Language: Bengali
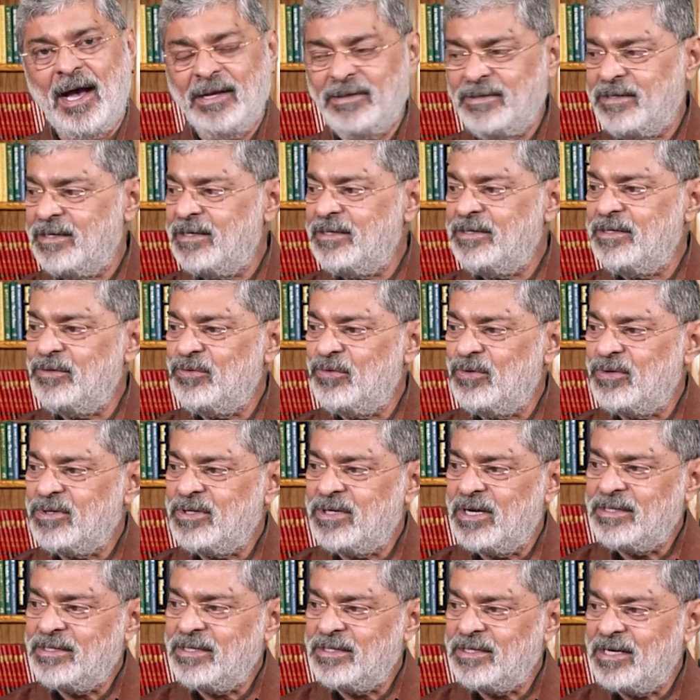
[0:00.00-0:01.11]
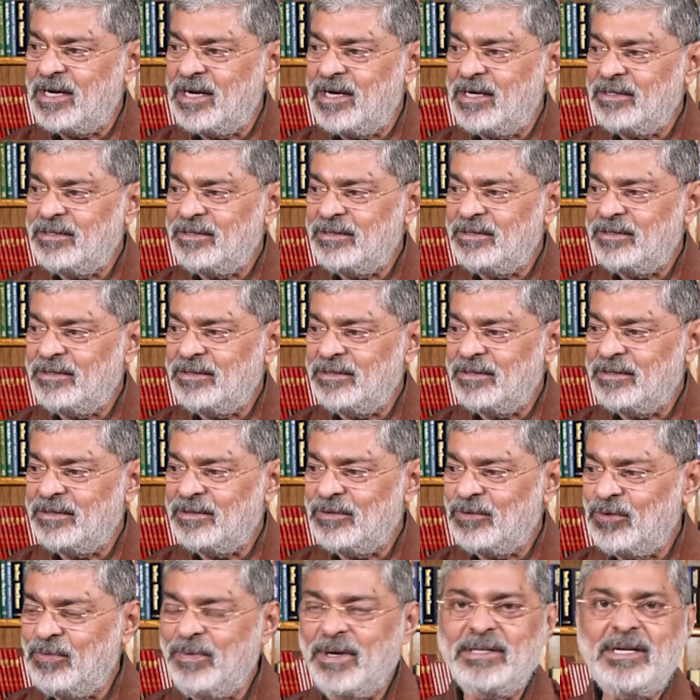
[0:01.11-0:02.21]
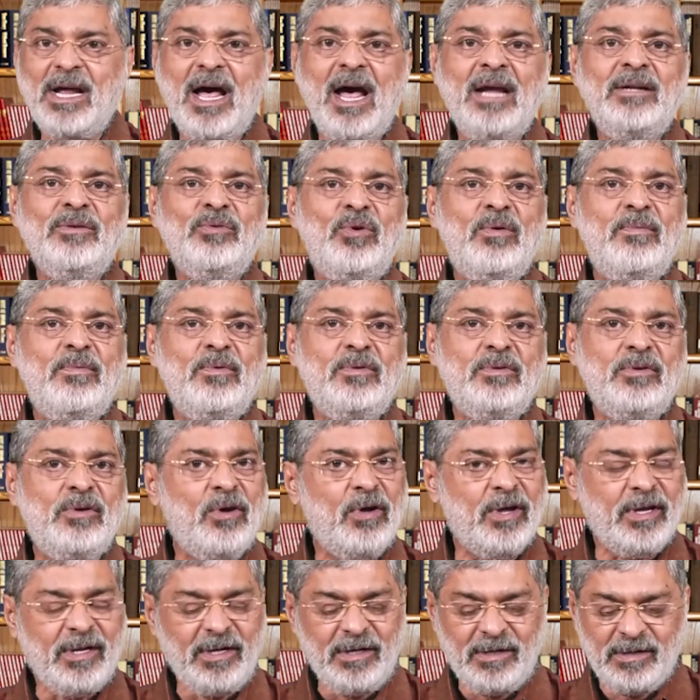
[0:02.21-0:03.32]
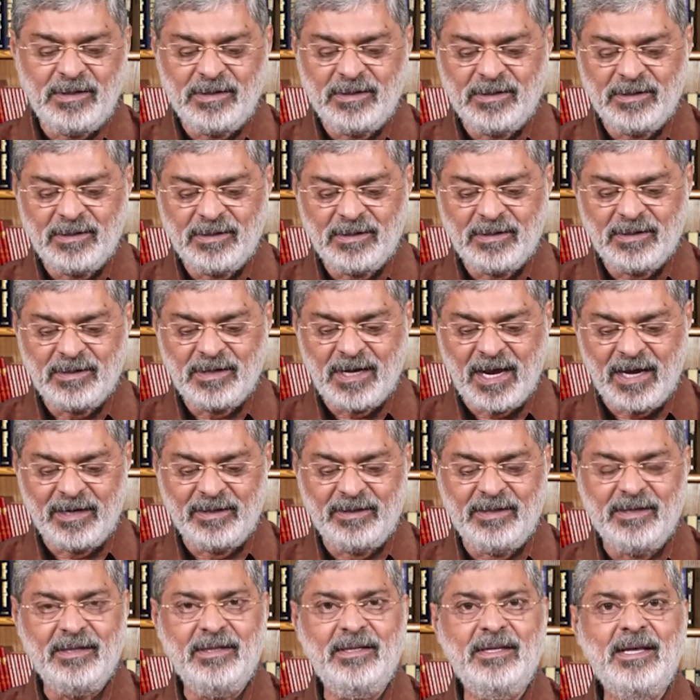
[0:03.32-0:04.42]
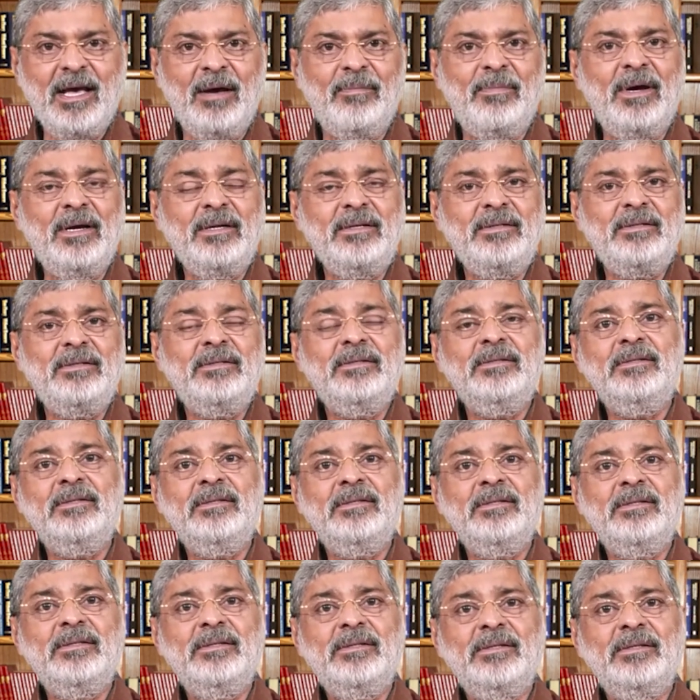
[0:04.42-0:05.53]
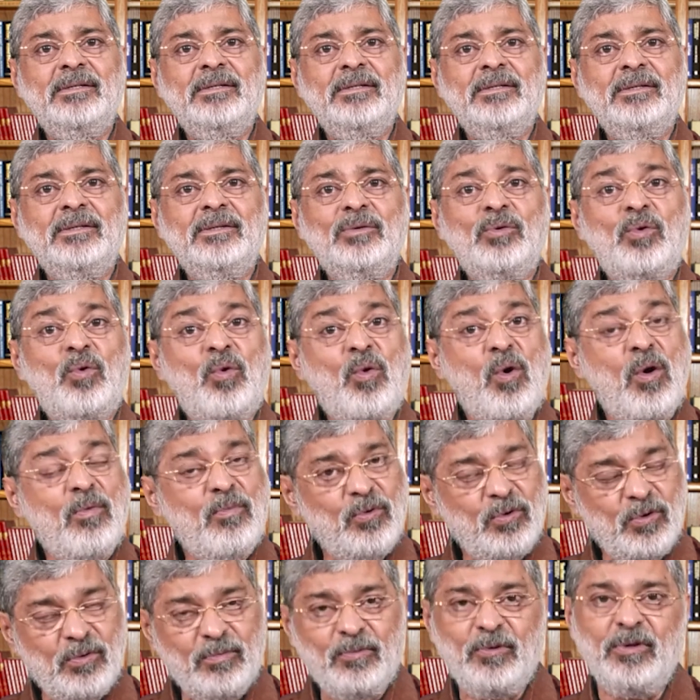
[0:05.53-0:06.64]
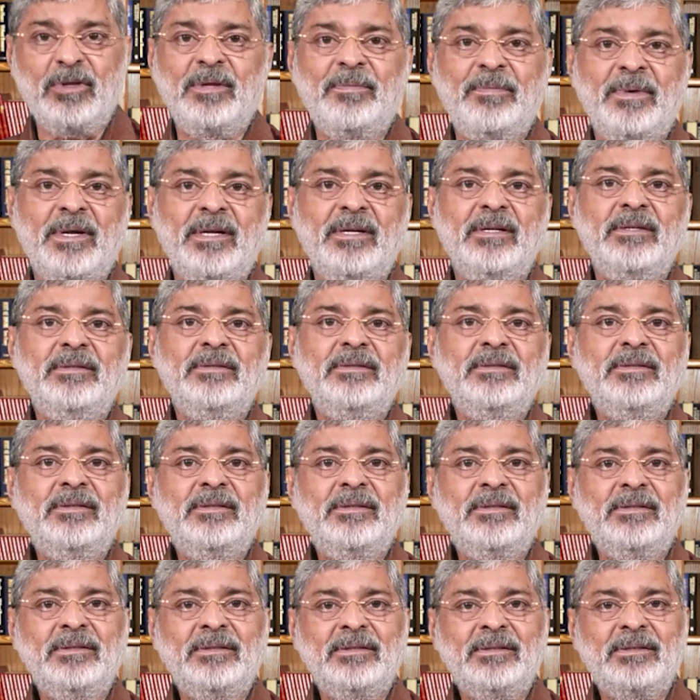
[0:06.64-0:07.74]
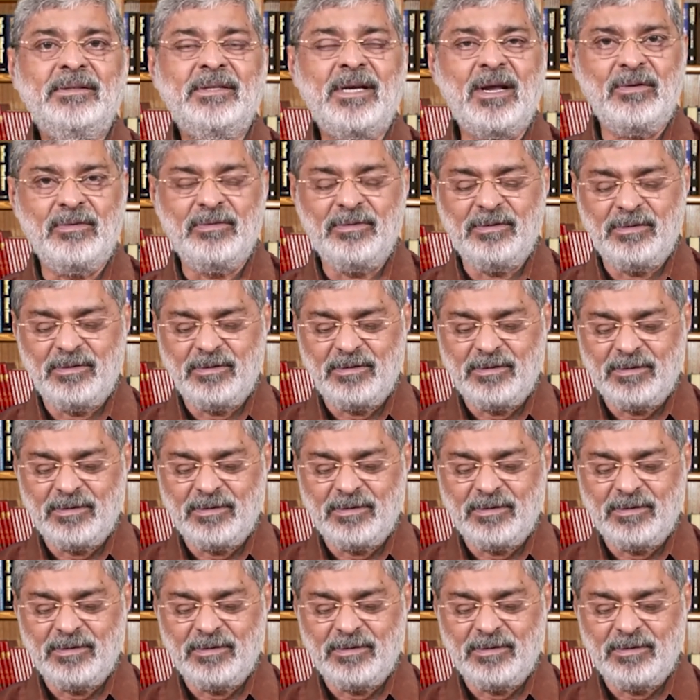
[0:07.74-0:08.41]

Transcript: আজকের যে রোগটা সেটা খুব একটা আনকমন নয় একদিক দিয়ে আবার কমনও বলতে পারেন কারণ